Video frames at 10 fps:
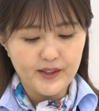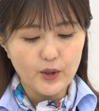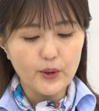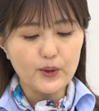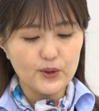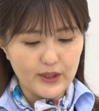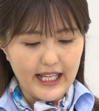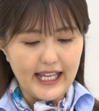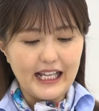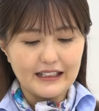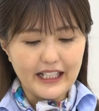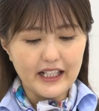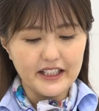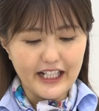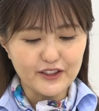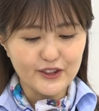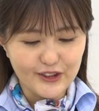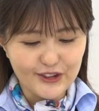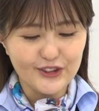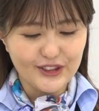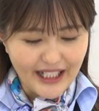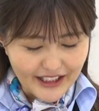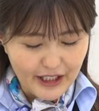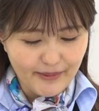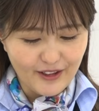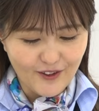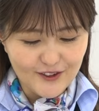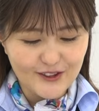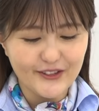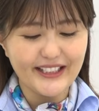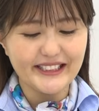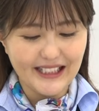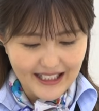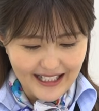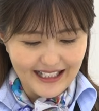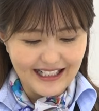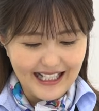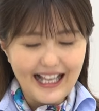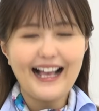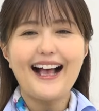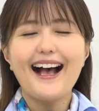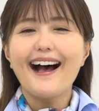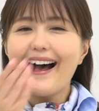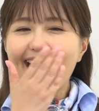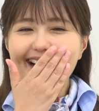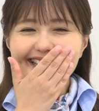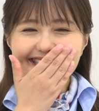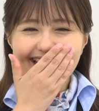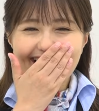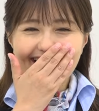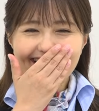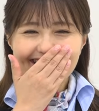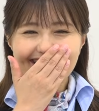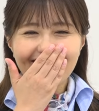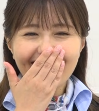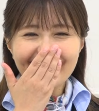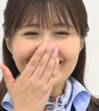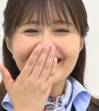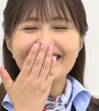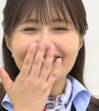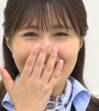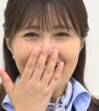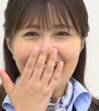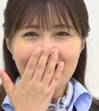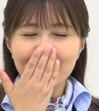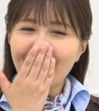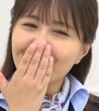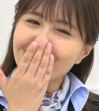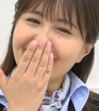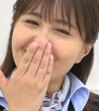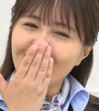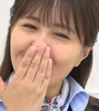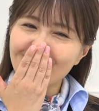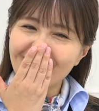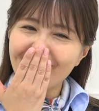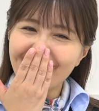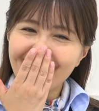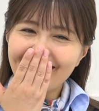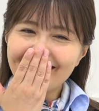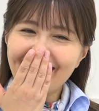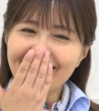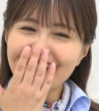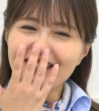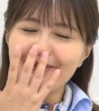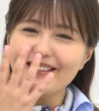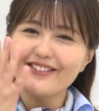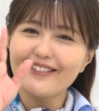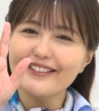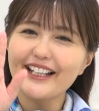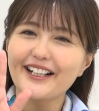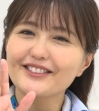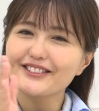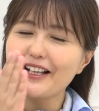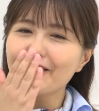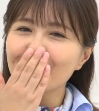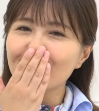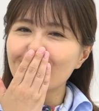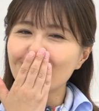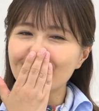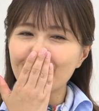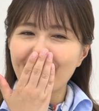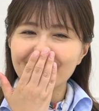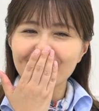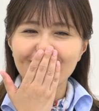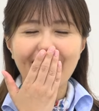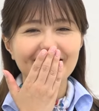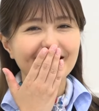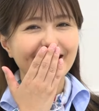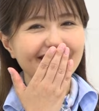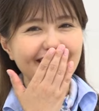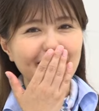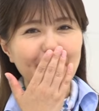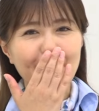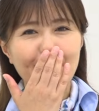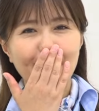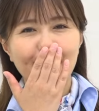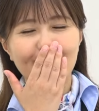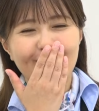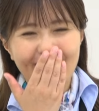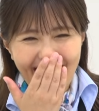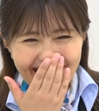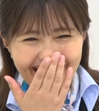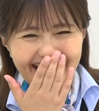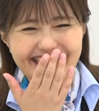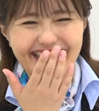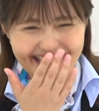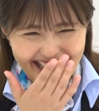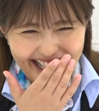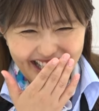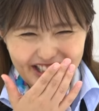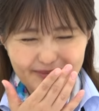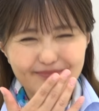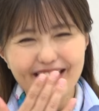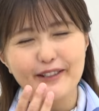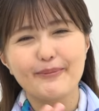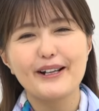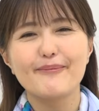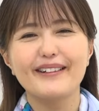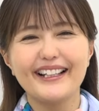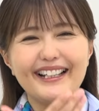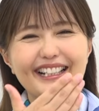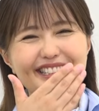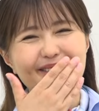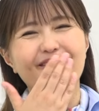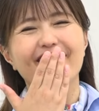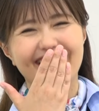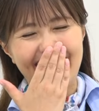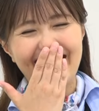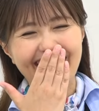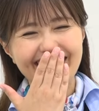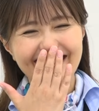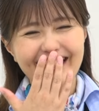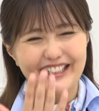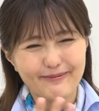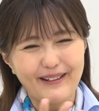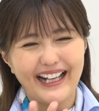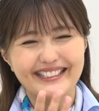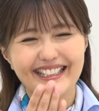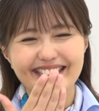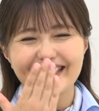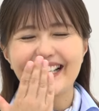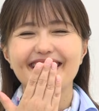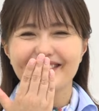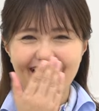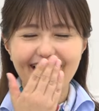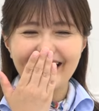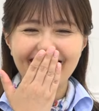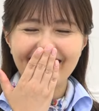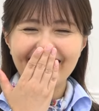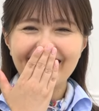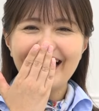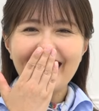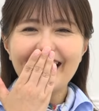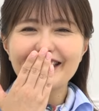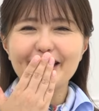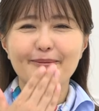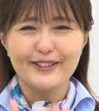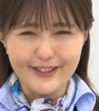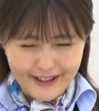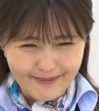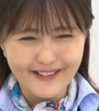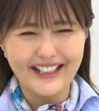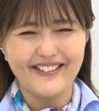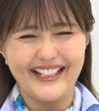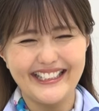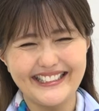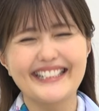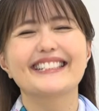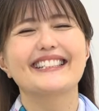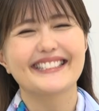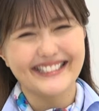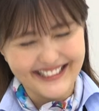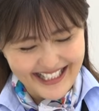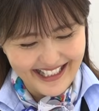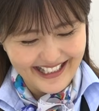ということで第293回目の放送でしたがあきちゃん可愛かったですねやっぱあの理想の旦那様のキャラクターのところってやっぱちょっと恥しいものなんですかねなんかバレバレですもんねなんかでも恥ずかしがるねあきちゃんもとっても可愛らしかったですね